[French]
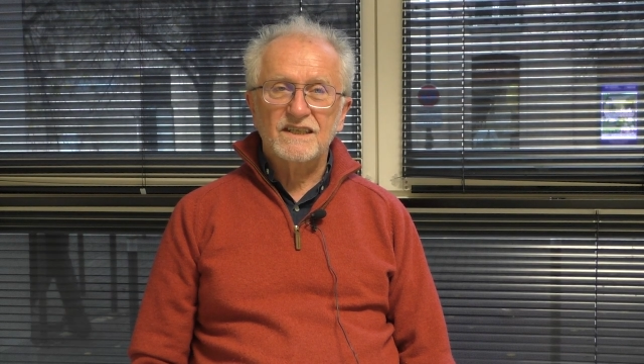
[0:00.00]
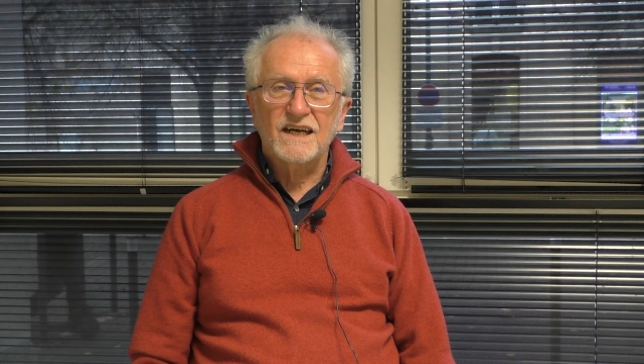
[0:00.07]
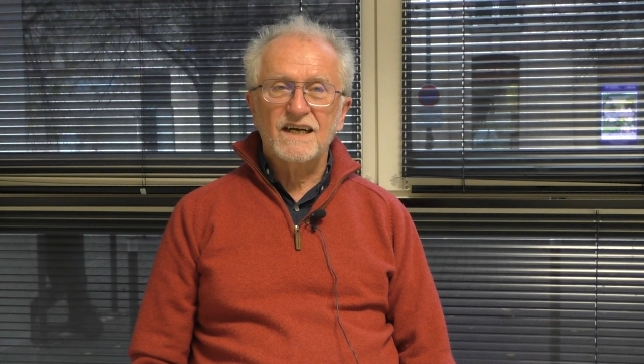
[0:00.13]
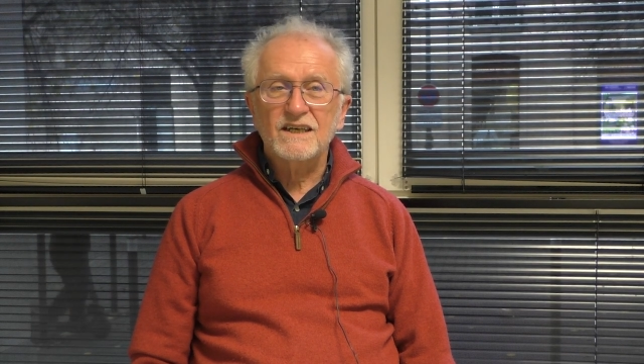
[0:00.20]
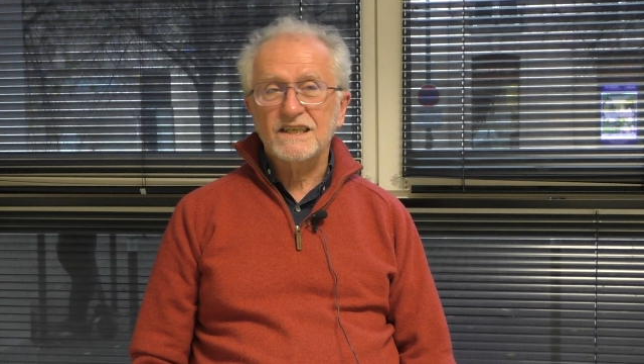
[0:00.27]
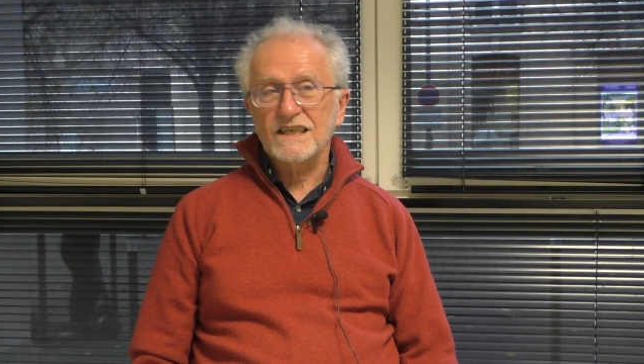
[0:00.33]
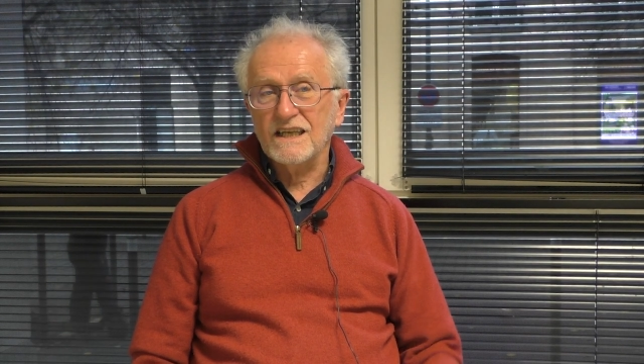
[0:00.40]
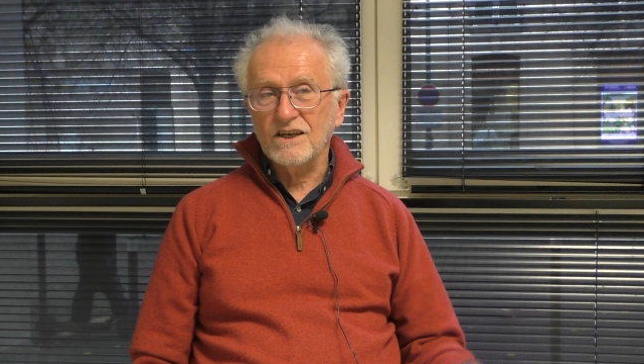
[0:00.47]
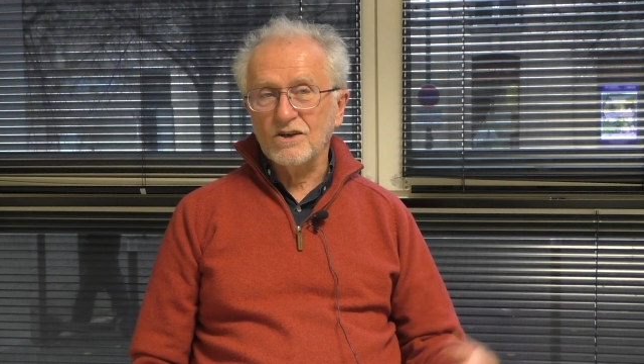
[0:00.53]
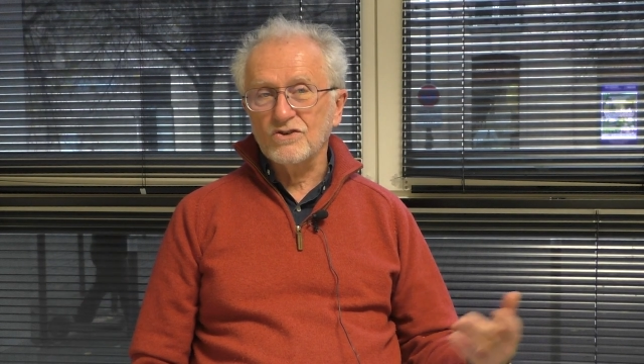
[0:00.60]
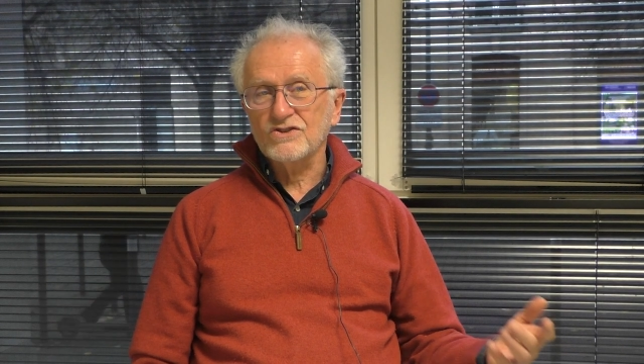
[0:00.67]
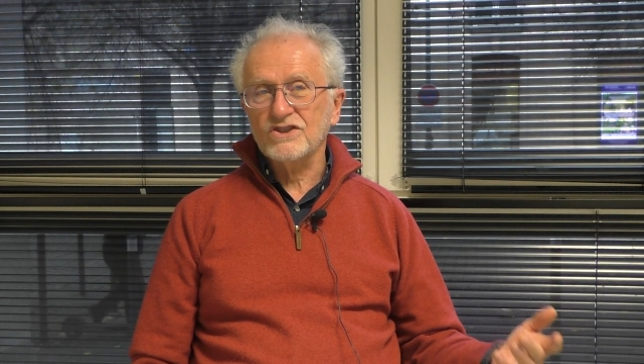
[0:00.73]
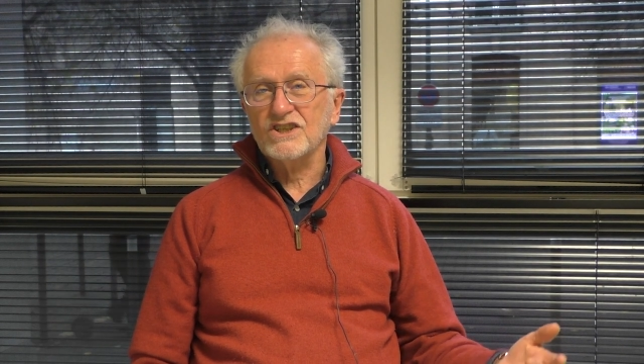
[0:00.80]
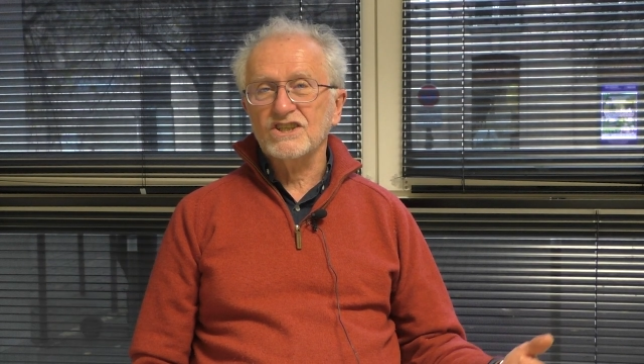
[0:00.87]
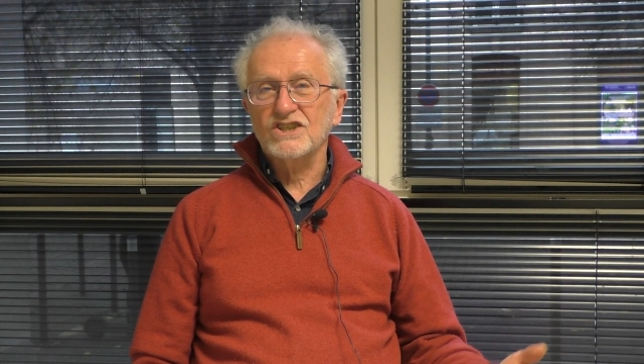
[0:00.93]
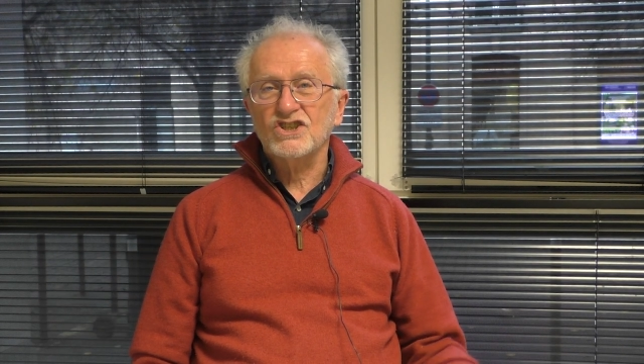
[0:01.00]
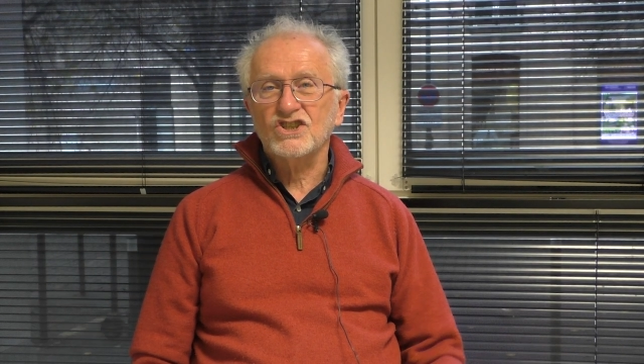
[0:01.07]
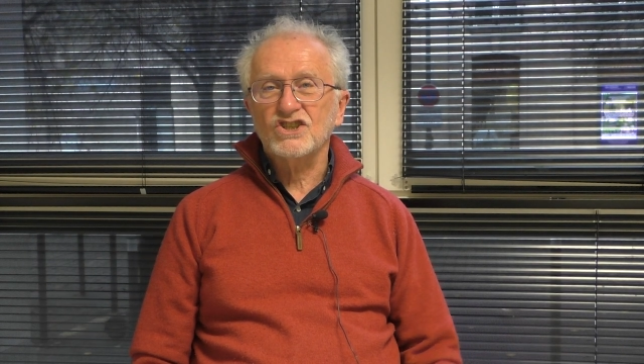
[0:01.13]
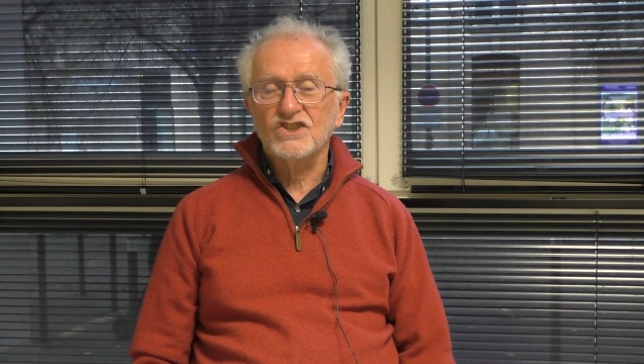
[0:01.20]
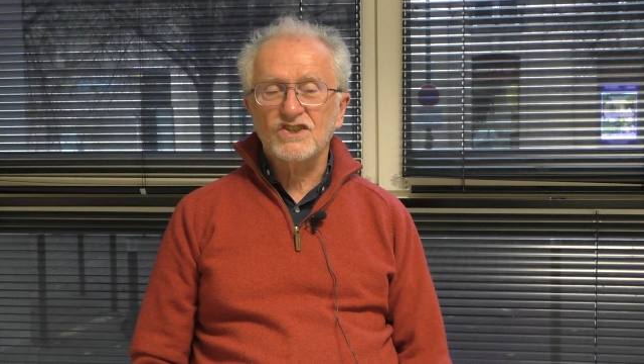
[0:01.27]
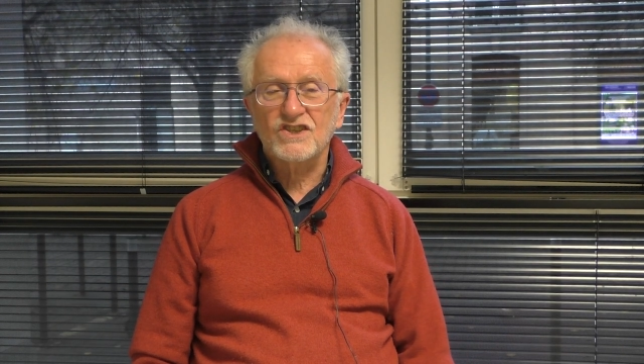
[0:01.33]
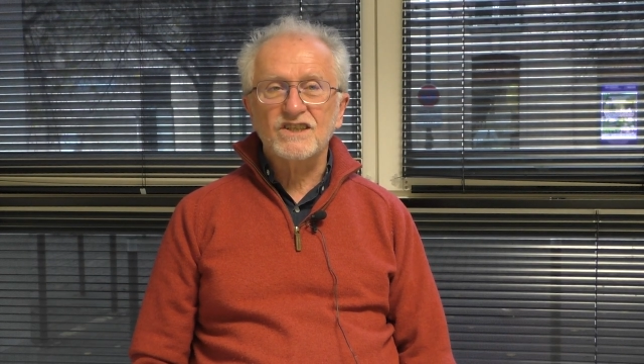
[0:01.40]
gare et il rentrait
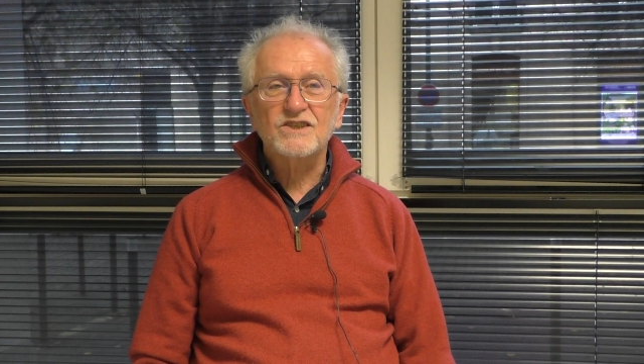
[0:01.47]
chez,